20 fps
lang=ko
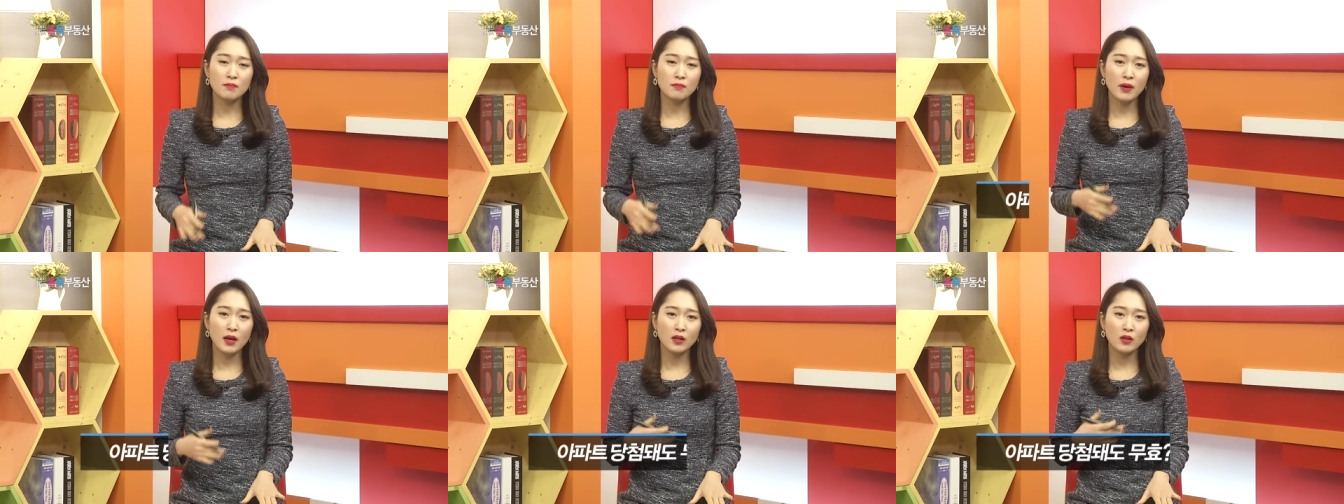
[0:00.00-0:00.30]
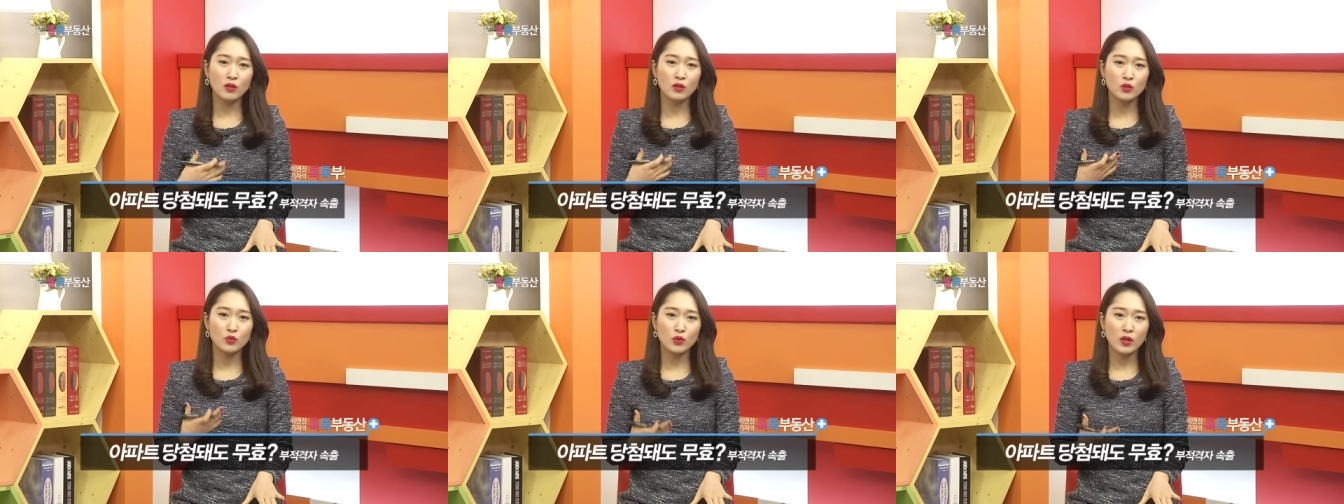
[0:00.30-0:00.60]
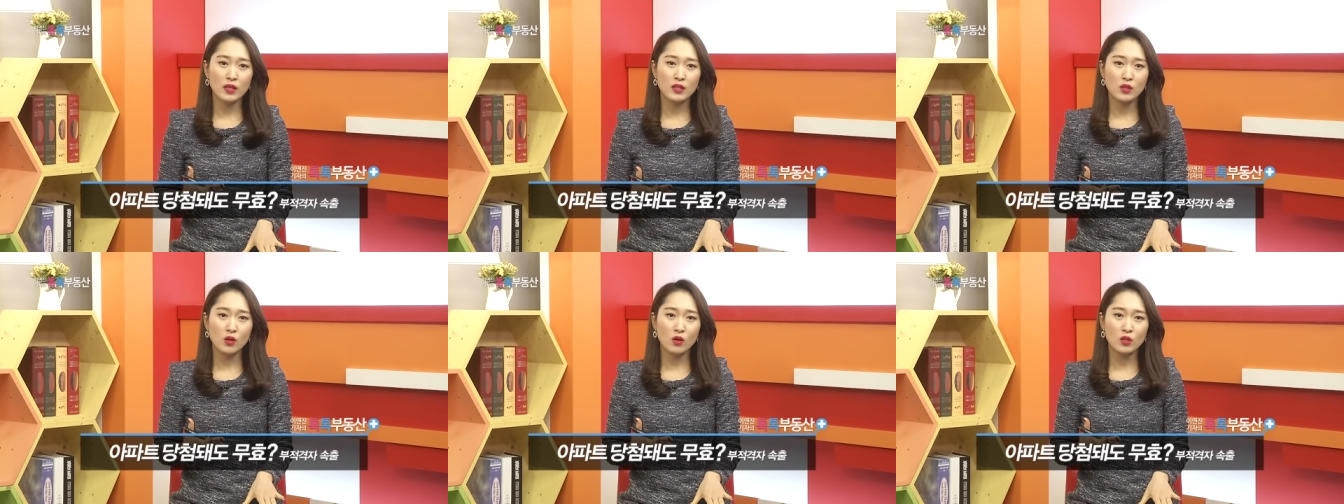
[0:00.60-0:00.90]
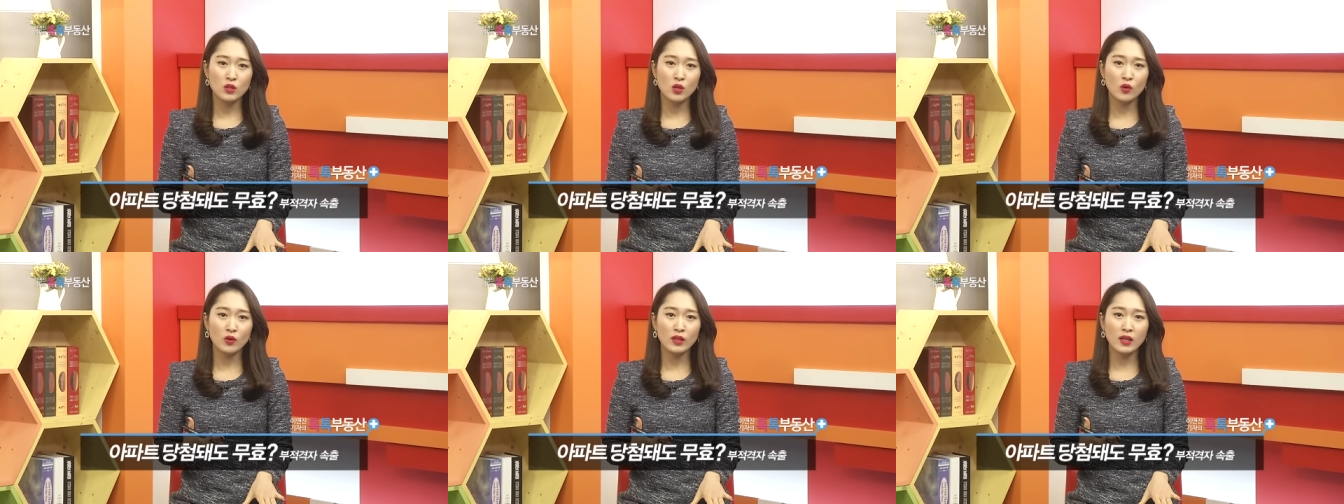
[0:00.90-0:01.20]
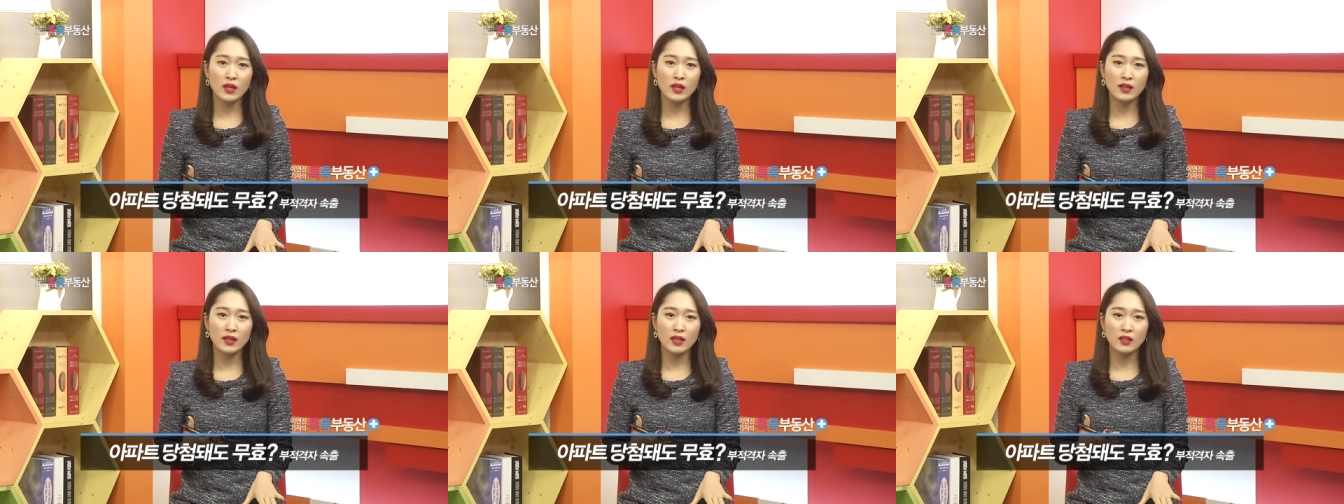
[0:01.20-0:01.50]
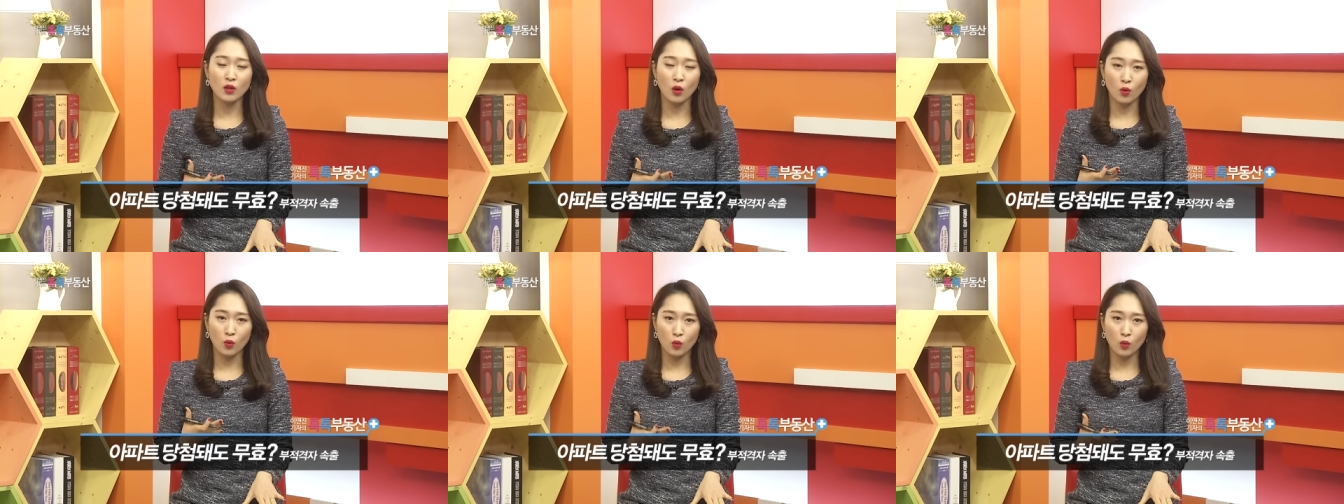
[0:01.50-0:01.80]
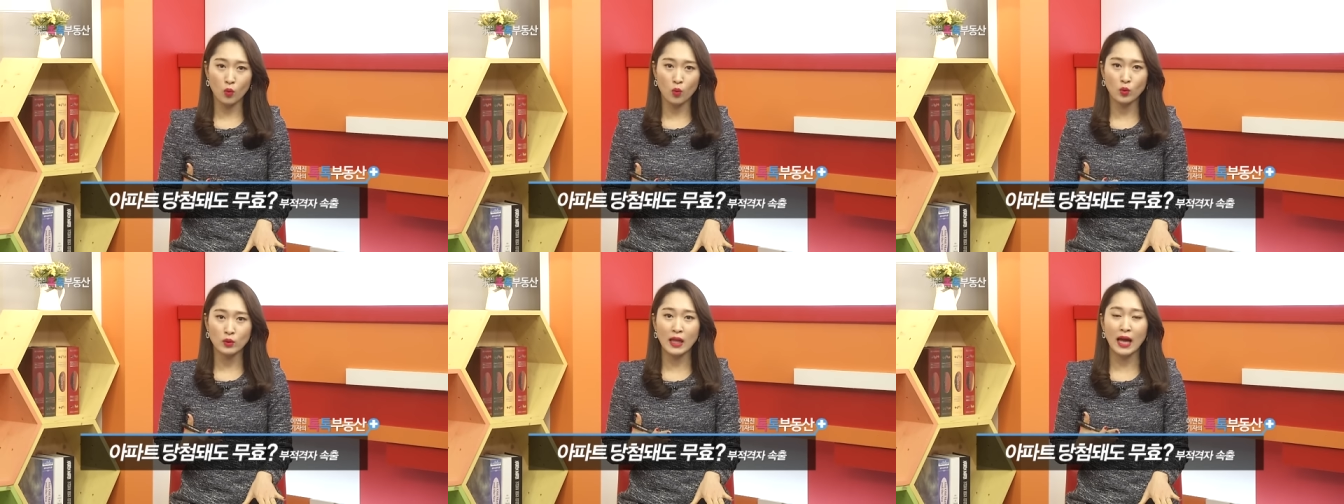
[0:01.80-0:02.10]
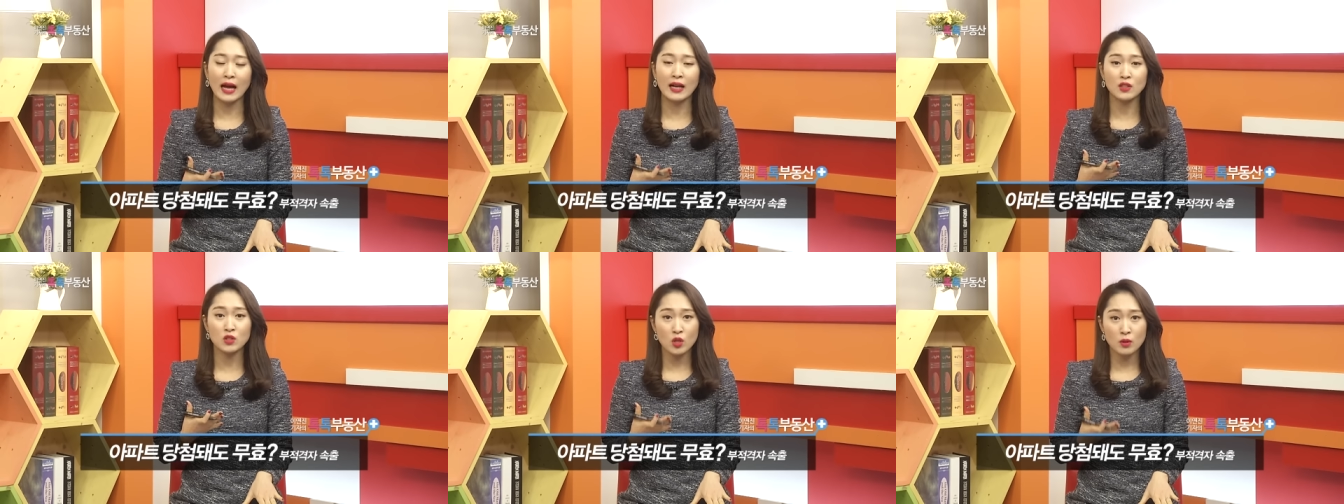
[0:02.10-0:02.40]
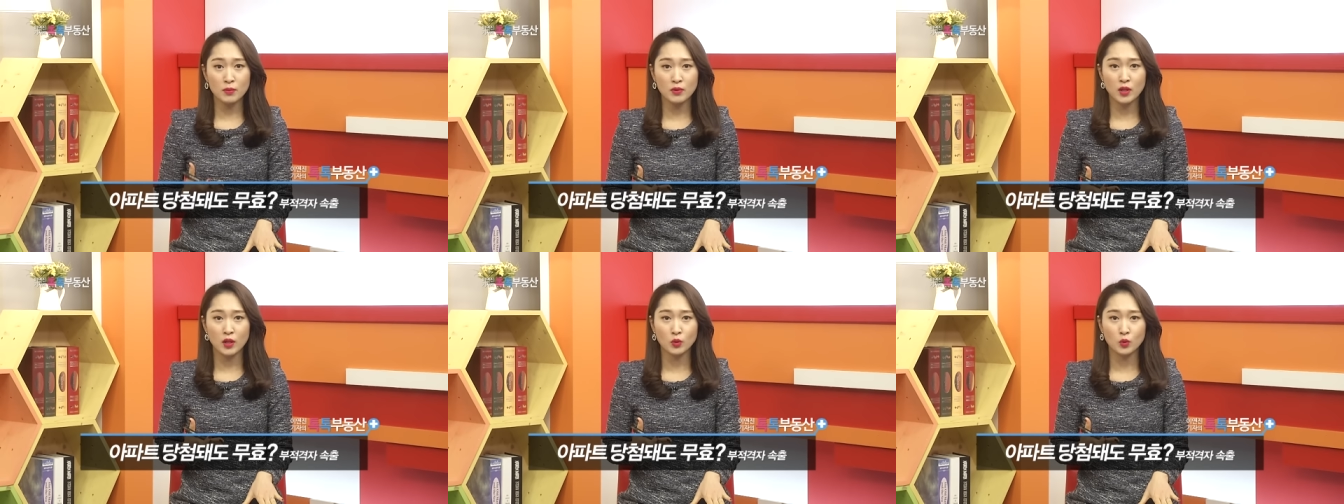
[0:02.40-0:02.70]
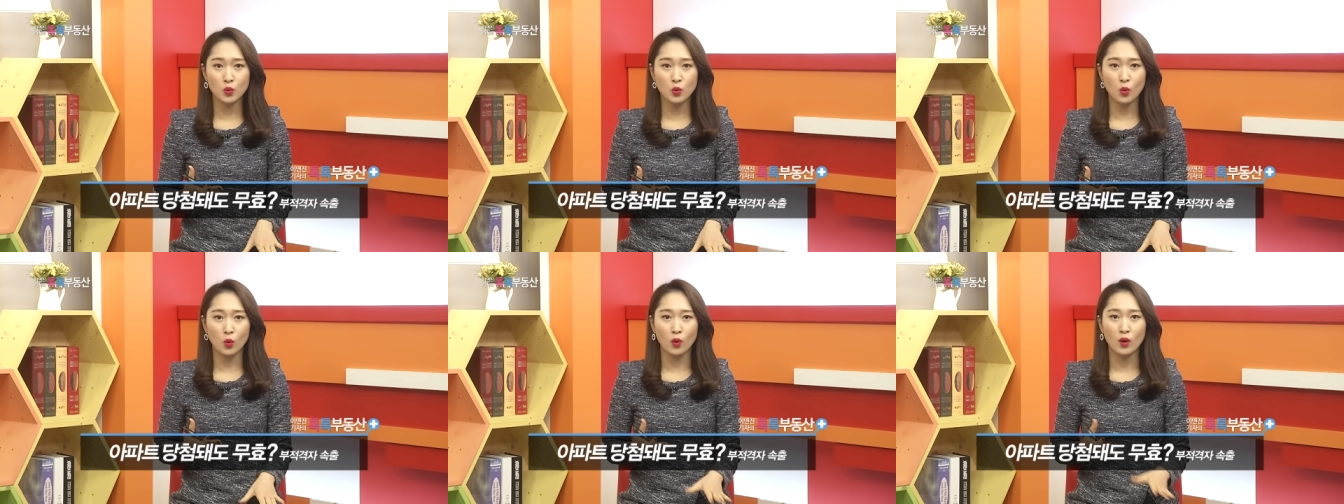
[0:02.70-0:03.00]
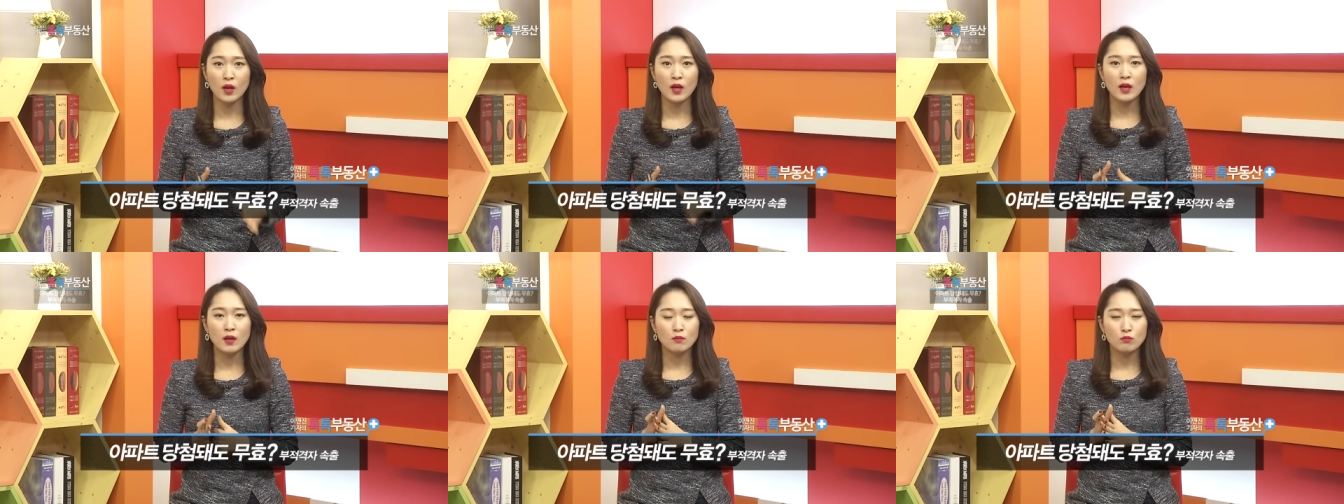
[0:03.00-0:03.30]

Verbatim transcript: 집 마련을 위해서 청약에 넣고 당첨이 돼도